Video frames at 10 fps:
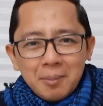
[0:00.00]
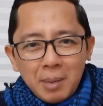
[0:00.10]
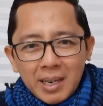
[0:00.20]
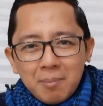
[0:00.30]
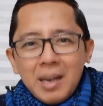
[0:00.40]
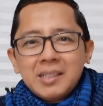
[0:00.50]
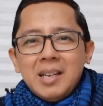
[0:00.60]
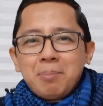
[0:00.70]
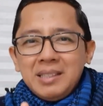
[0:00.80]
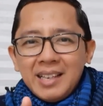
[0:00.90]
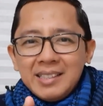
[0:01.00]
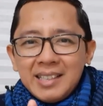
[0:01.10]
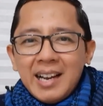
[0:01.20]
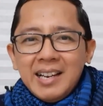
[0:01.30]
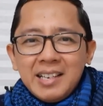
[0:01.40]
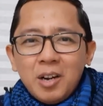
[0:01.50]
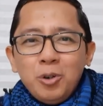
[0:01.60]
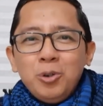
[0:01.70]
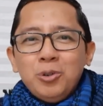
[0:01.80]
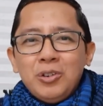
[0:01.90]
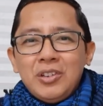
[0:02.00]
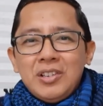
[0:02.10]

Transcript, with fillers: Pada masa penjajahan dahulu,